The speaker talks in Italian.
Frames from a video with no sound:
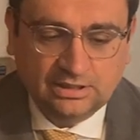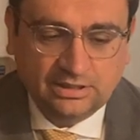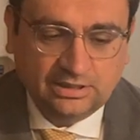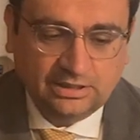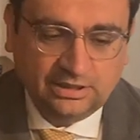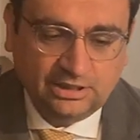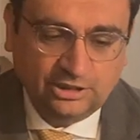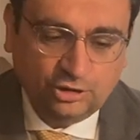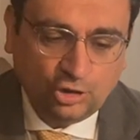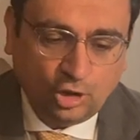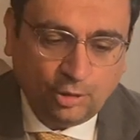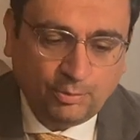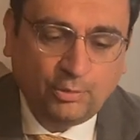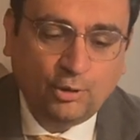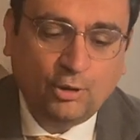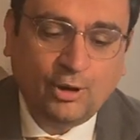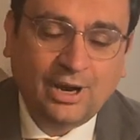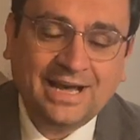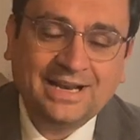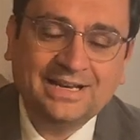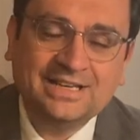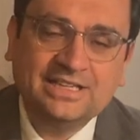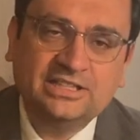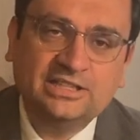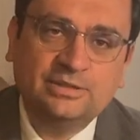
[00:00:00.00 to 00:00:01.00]
che dopo
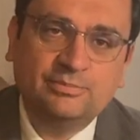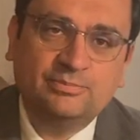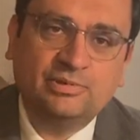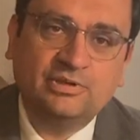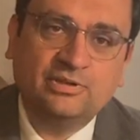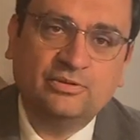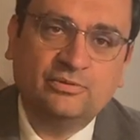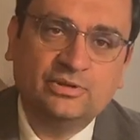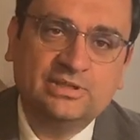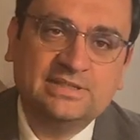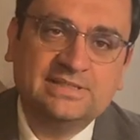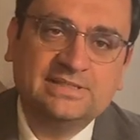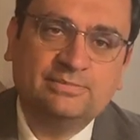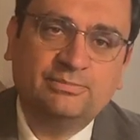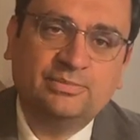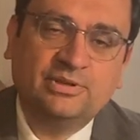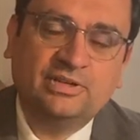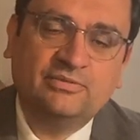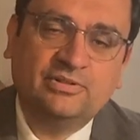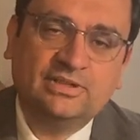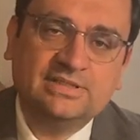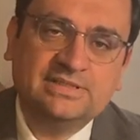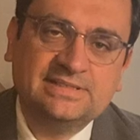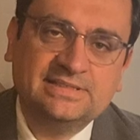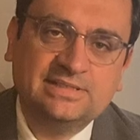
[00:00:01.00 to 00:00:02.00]
anni di
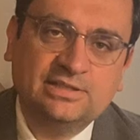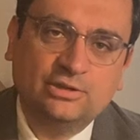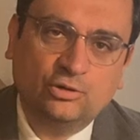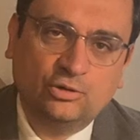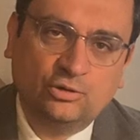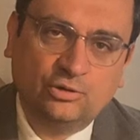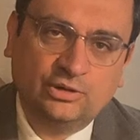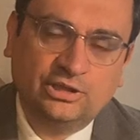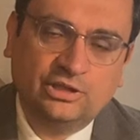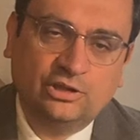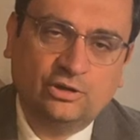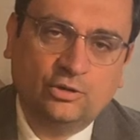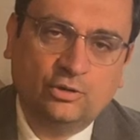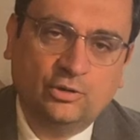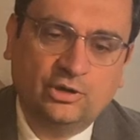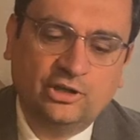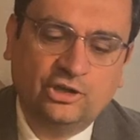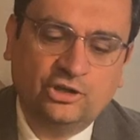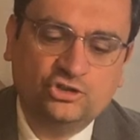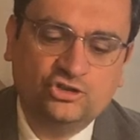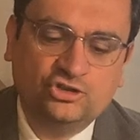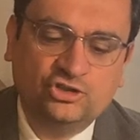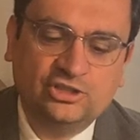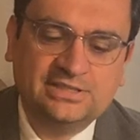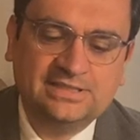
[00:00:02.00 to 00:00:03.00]
privazioni,
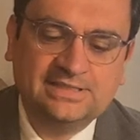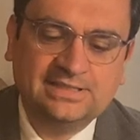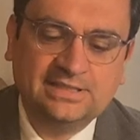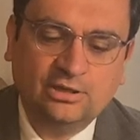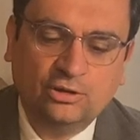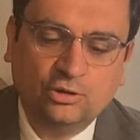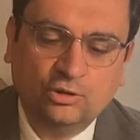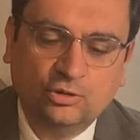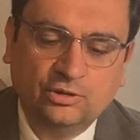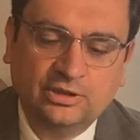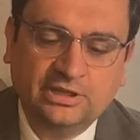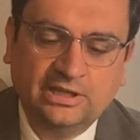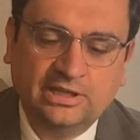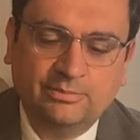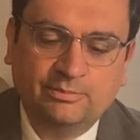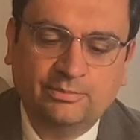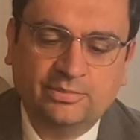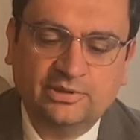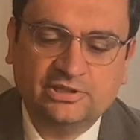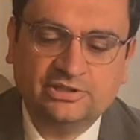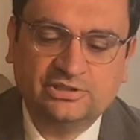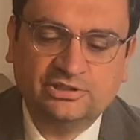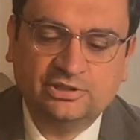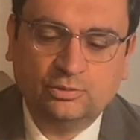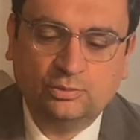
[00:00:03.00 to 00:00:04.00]
coercizioni e
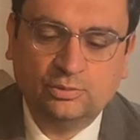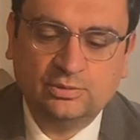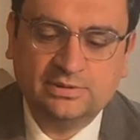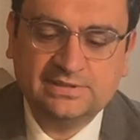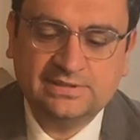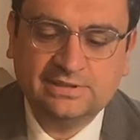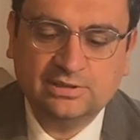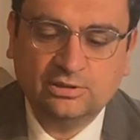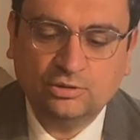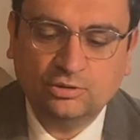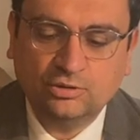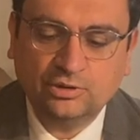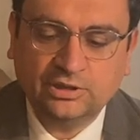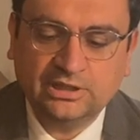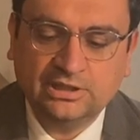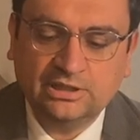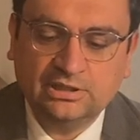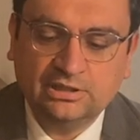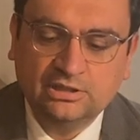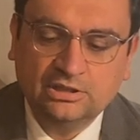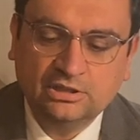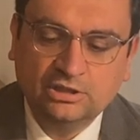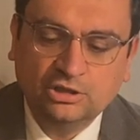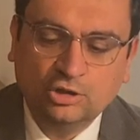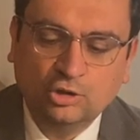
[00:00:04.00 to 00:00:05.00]
persecuzioni
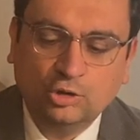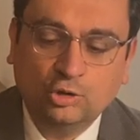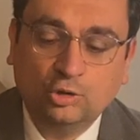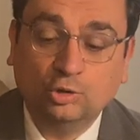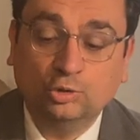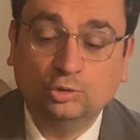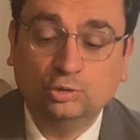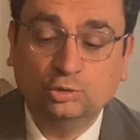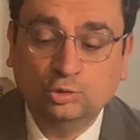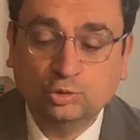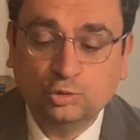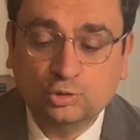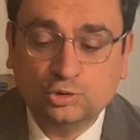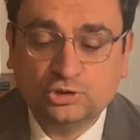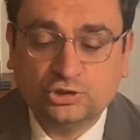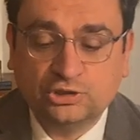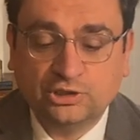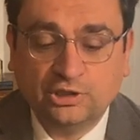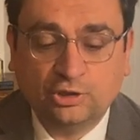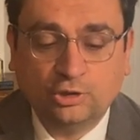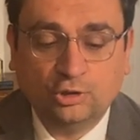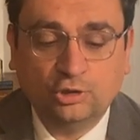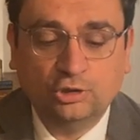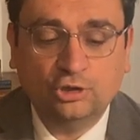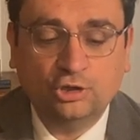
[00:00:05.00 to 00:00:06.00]

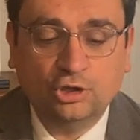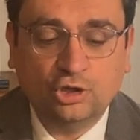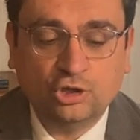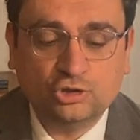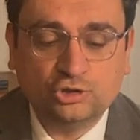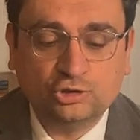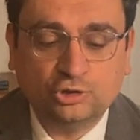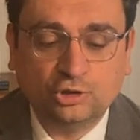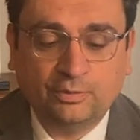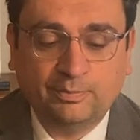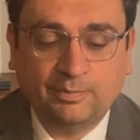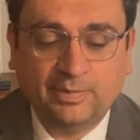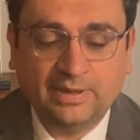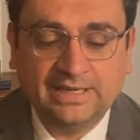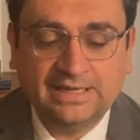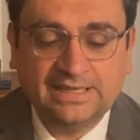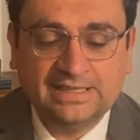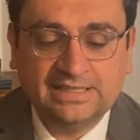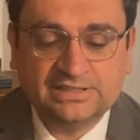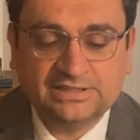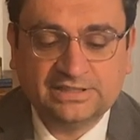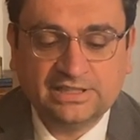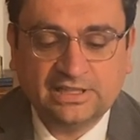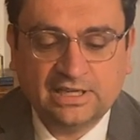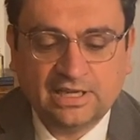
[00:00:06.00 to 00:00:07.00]
condussero il nostro
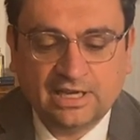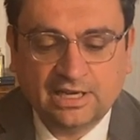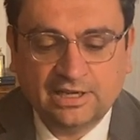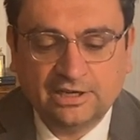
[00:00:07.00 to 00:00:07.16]
paese